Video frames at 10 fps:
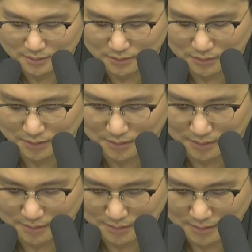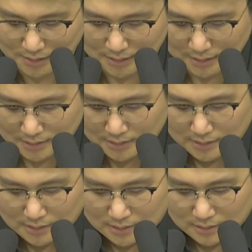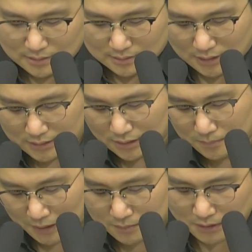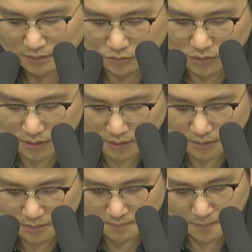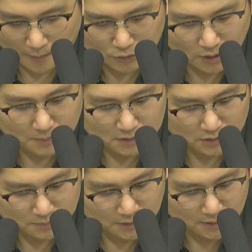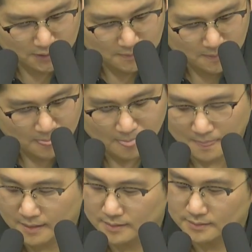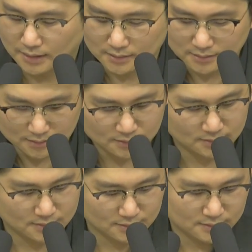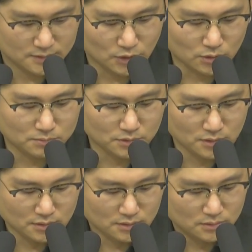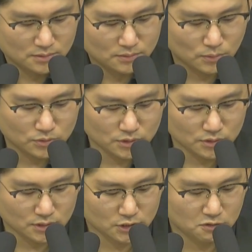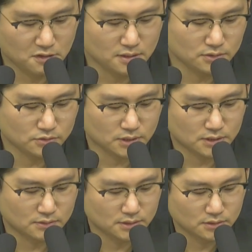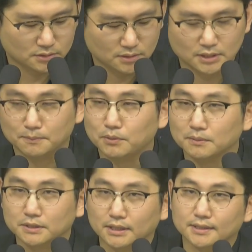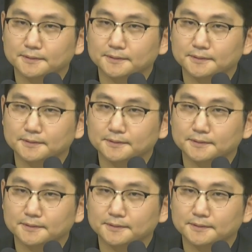그렇죠? 7장 마지막 구절이 어떻게 맞춰집니까? 나는 여러분을 온전히 신뢰할 수 있게 된 것을 기뻐합니다.